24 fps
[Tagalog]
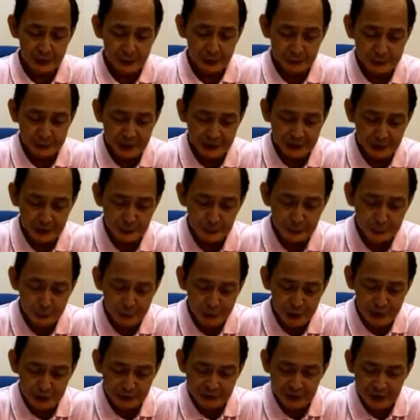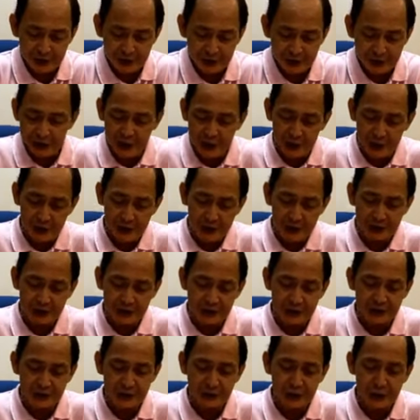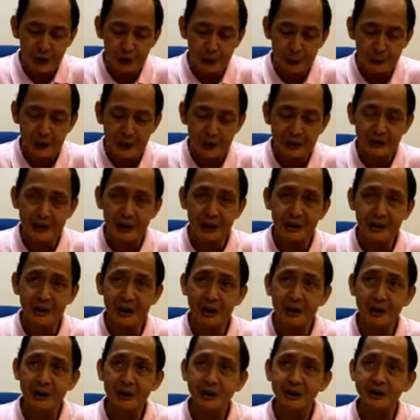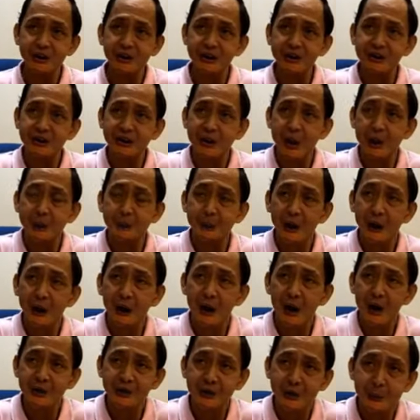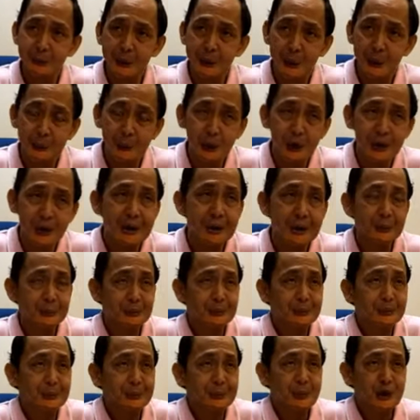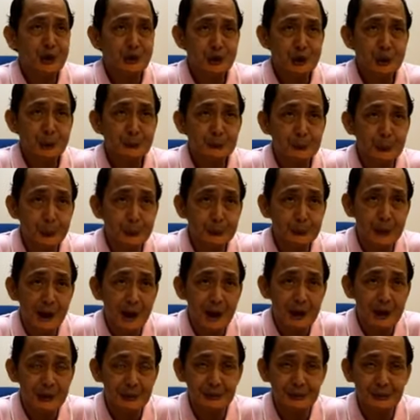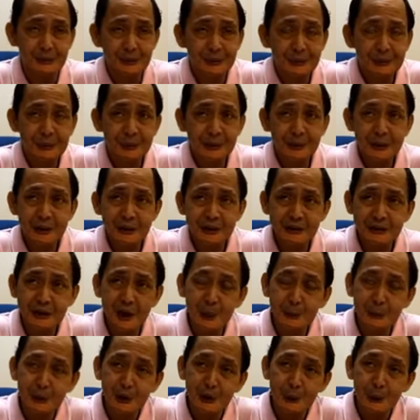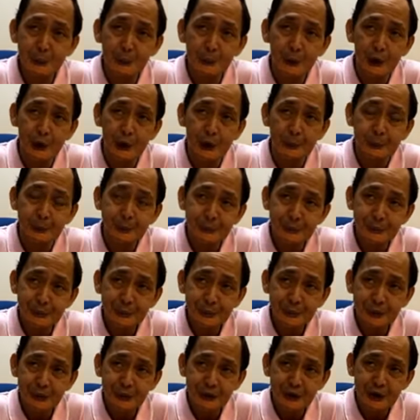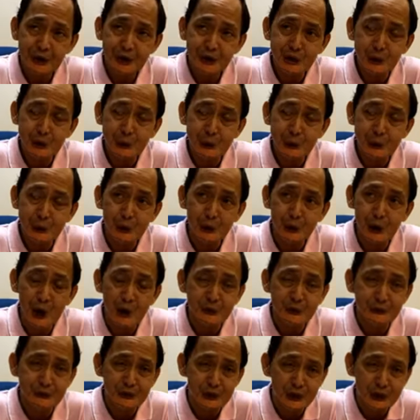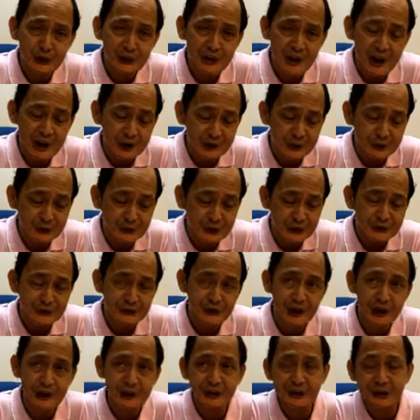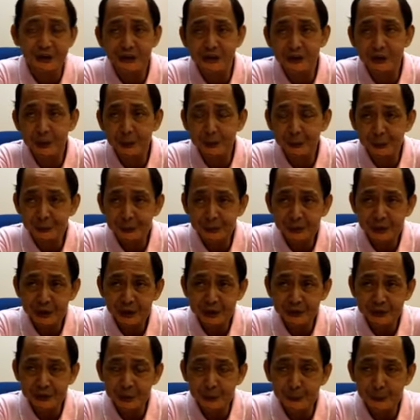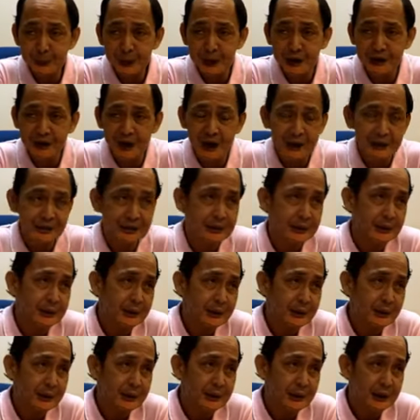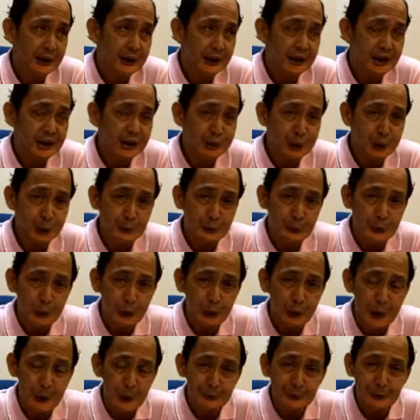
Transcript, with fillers: Balikan po natin ang integumentary system ng ating baboy, yung pong balat. Sabi ko po, ito po ang first line of defense sapagkat ito po ang